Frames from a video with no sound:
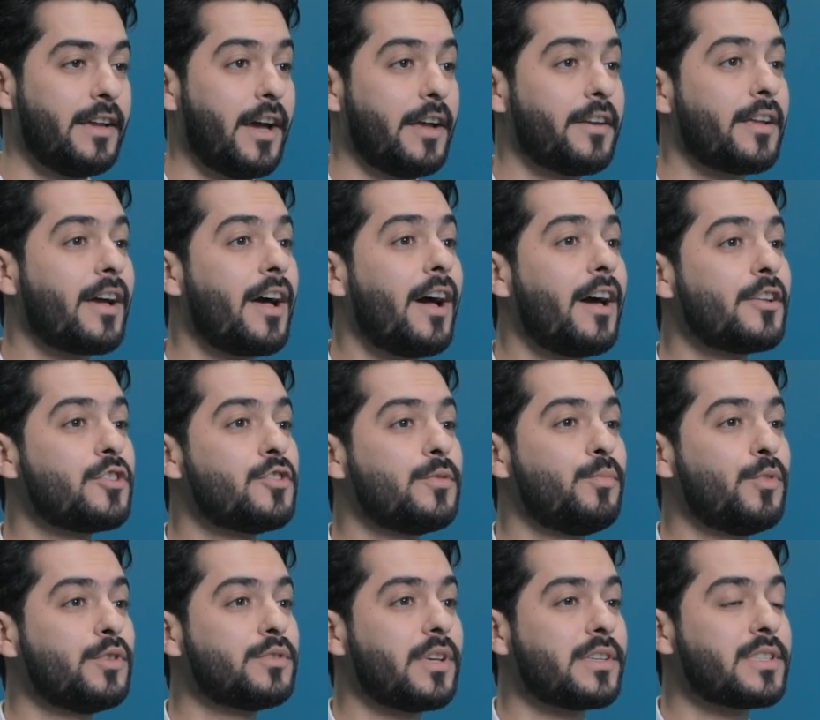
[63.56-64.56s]
يعني خارج
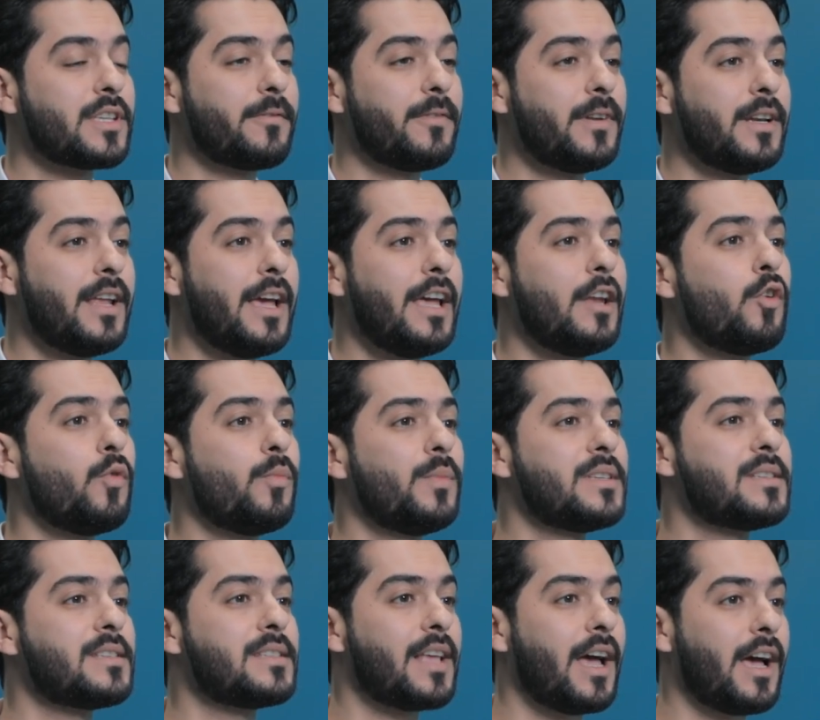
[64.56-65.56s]
بمنتصف الليل
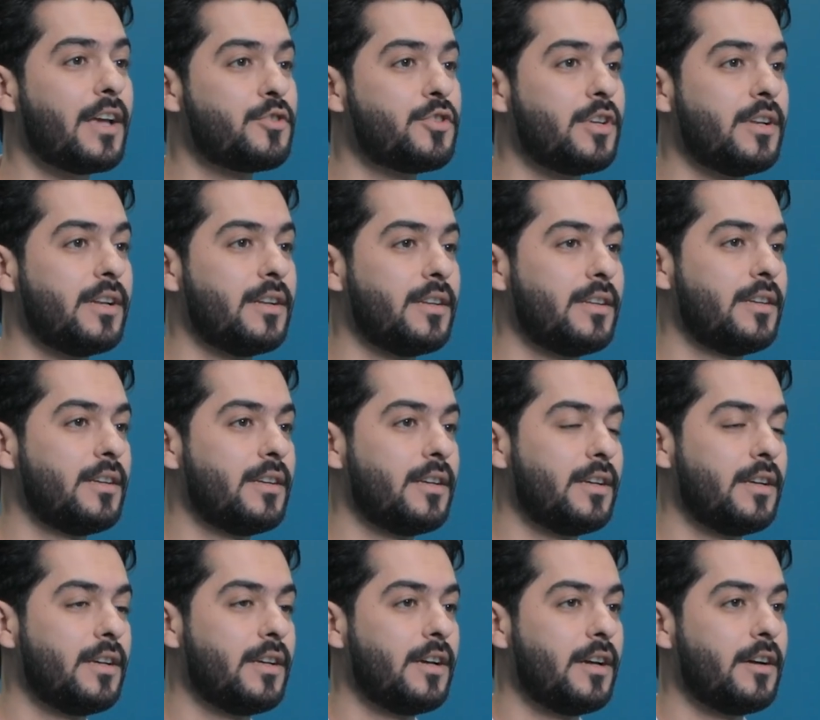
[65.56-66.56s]
ومستعجل
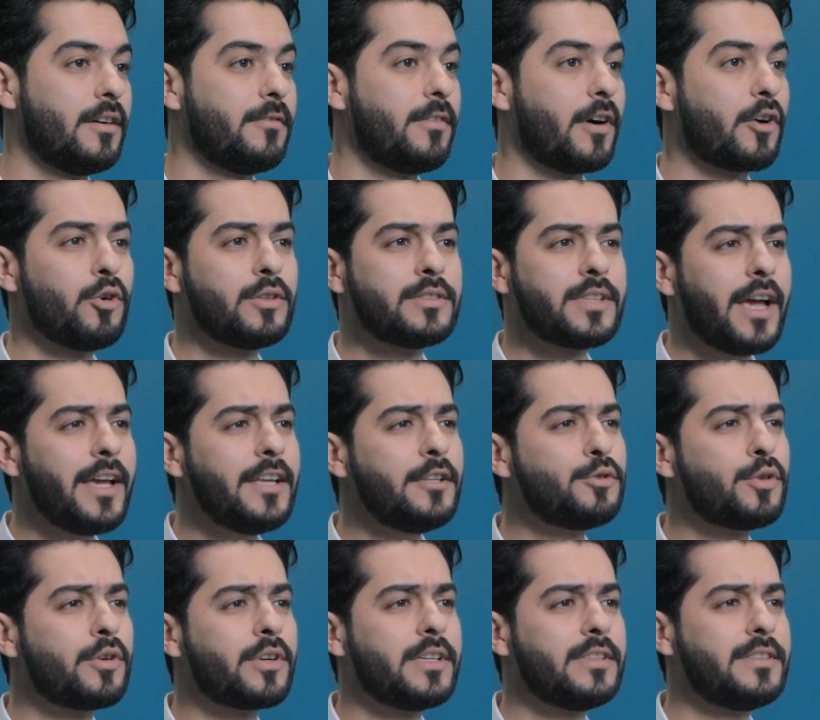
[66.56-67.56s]
فقلت أين
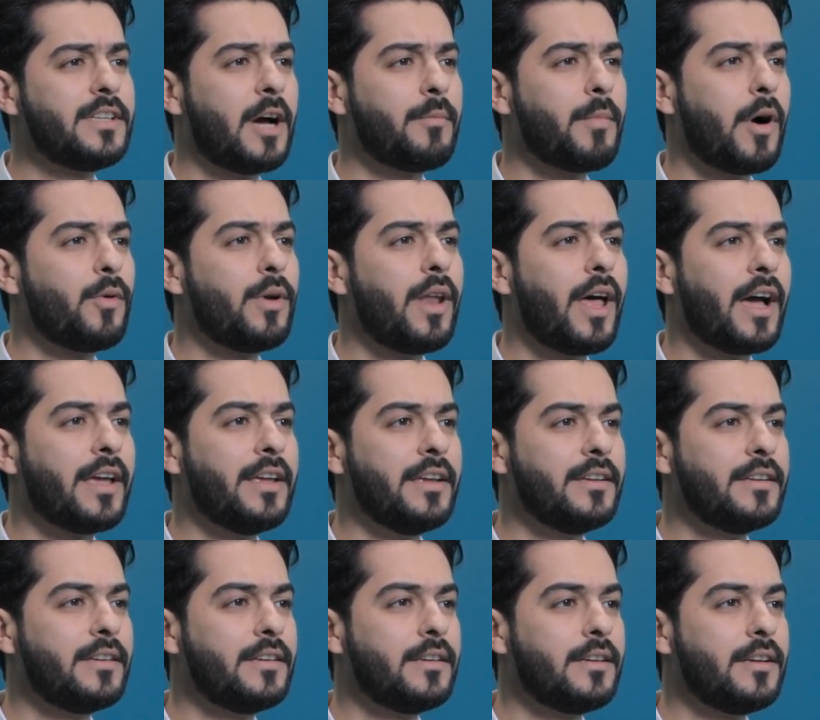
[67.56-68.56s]
تريد يا مولاي
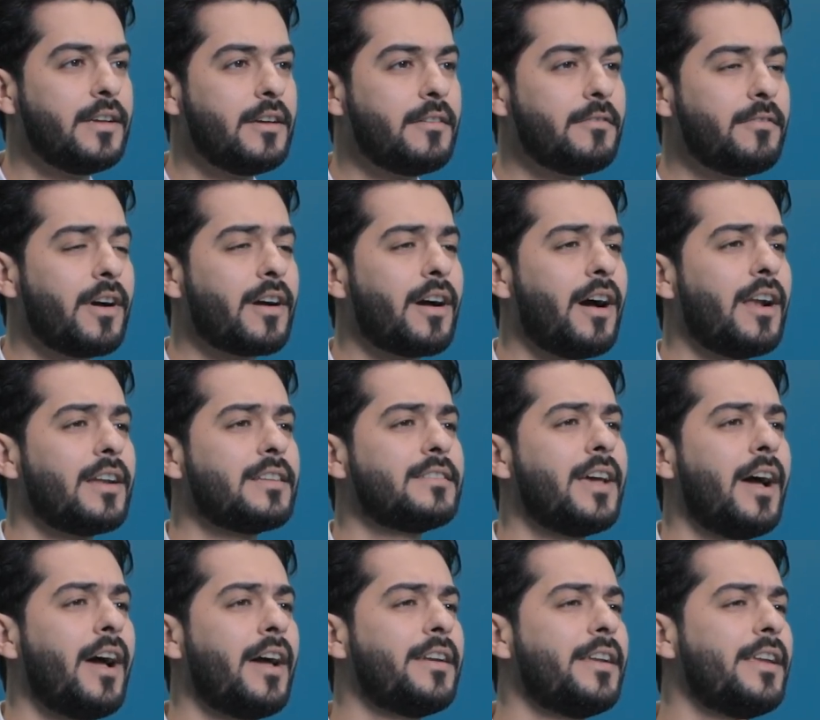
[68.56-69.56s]
فقال
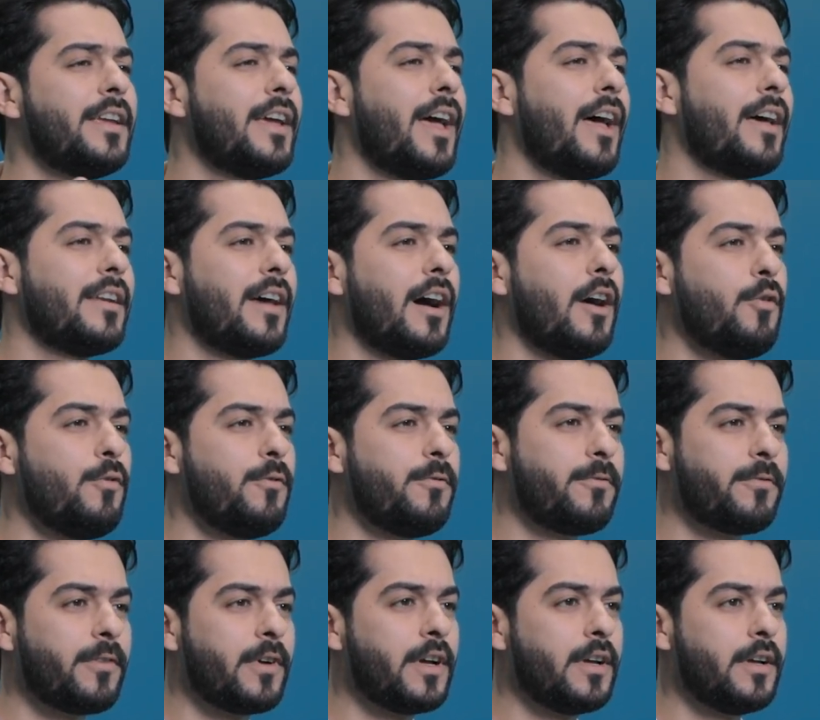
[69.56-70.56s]
دعني يا
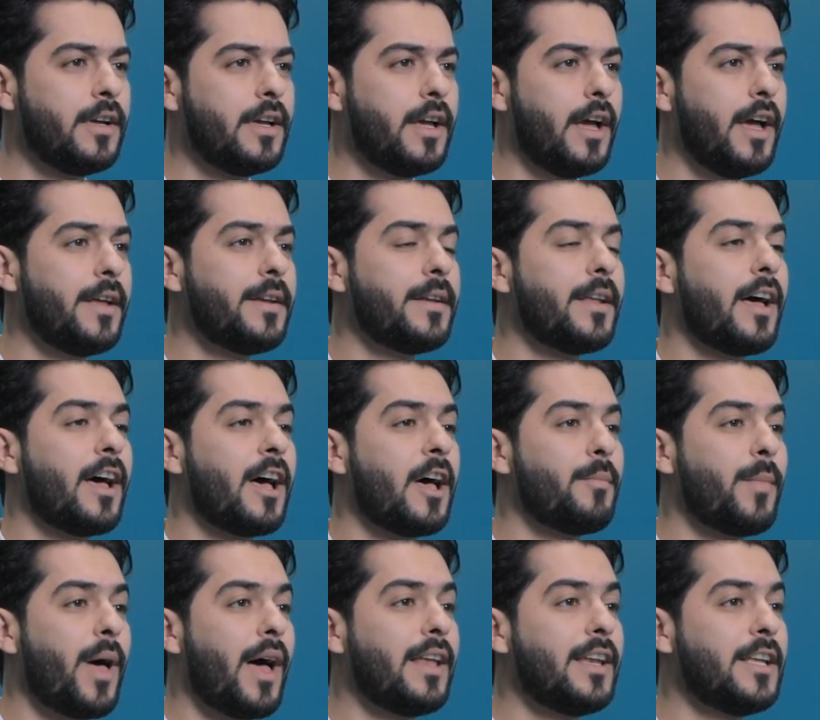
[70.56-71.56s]
نوف إن
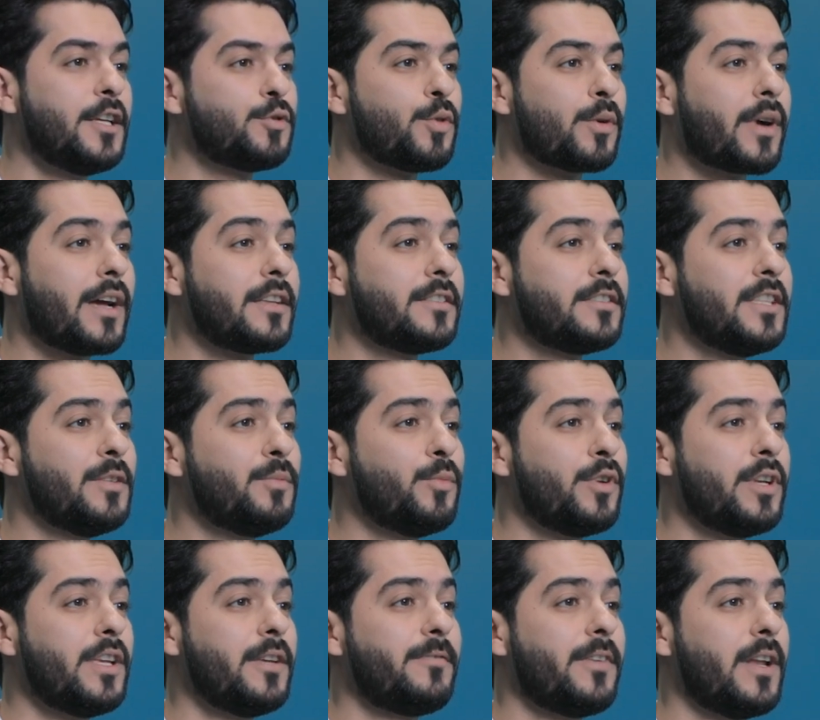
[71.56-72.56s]
آمالي
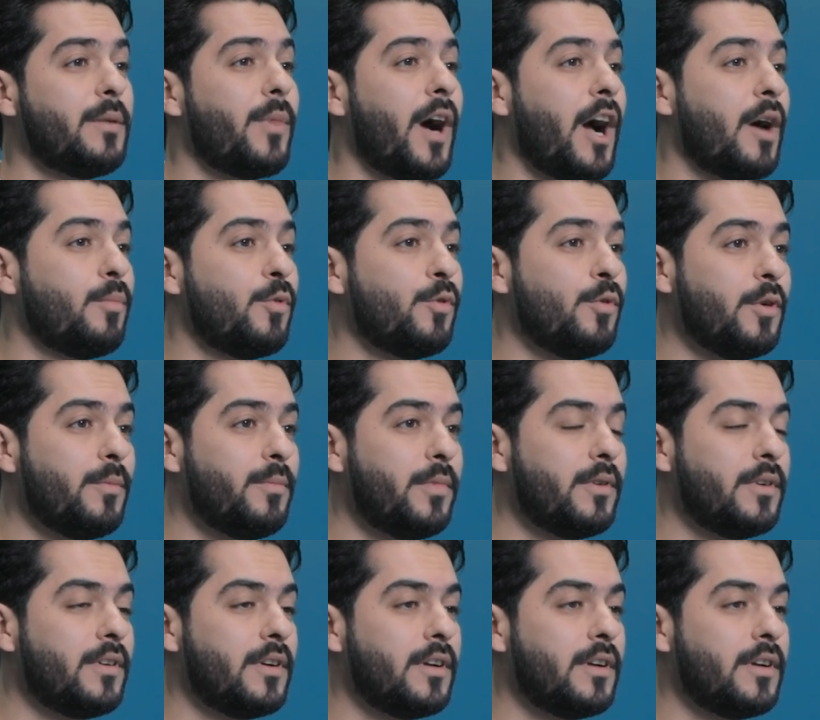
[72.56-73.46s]
تقدمني في المحبوب